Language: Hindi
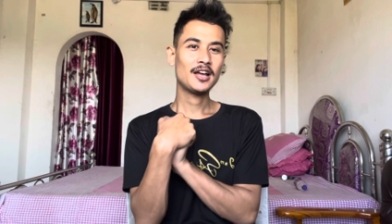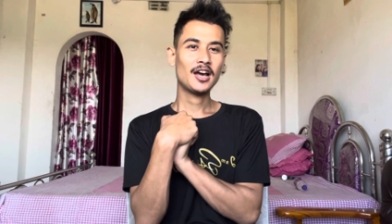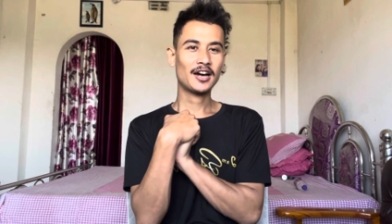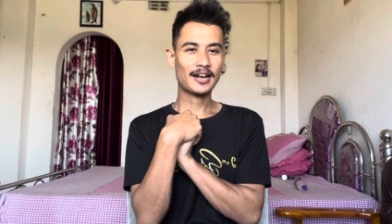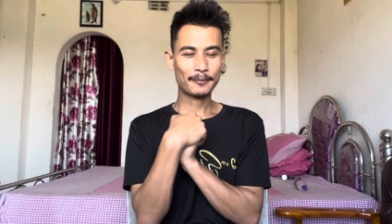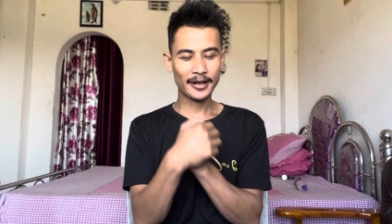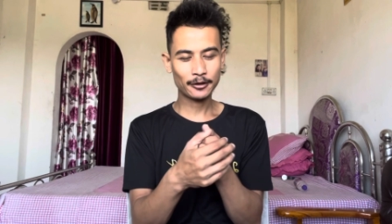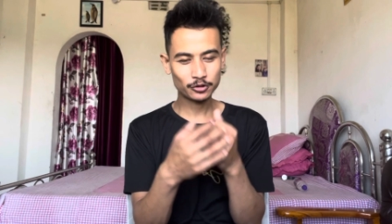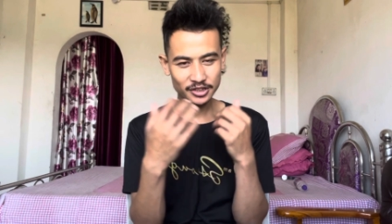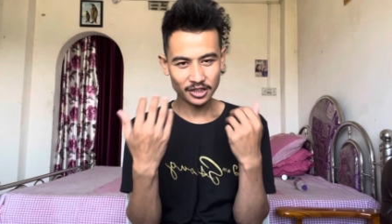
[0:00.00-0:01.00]
अगर आप नए हो
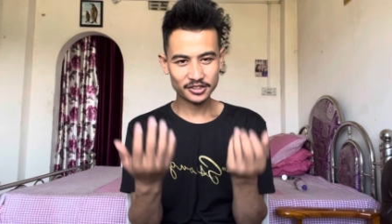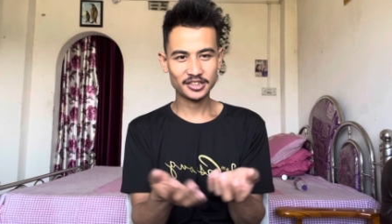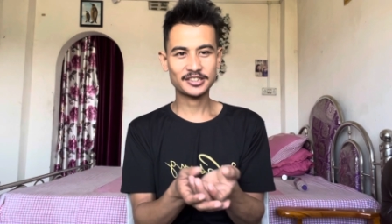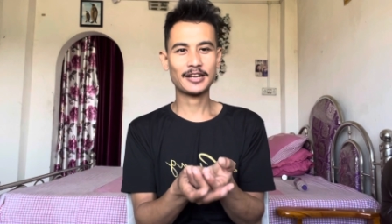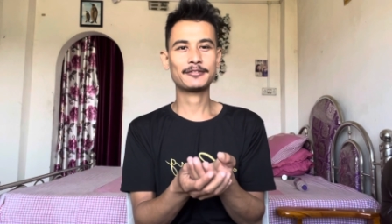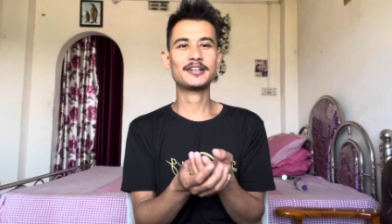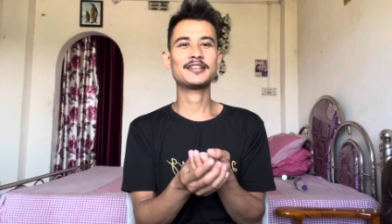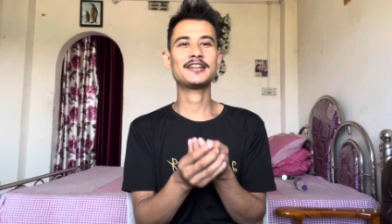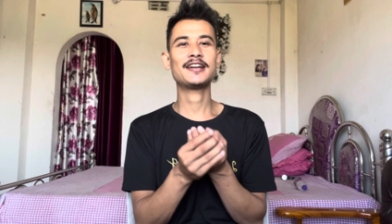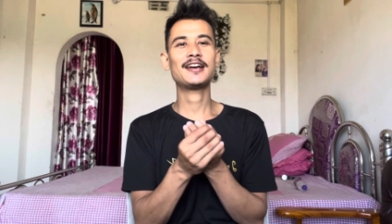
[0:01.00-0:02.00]
तो चैनल को सब्सक्राइब कर
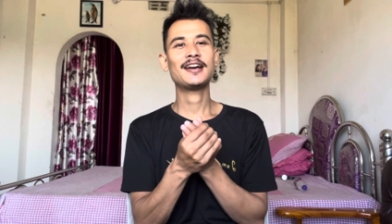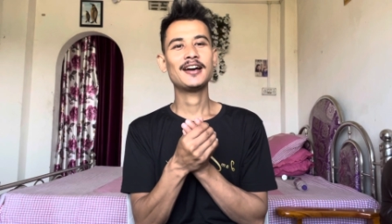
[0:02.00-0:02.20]
देना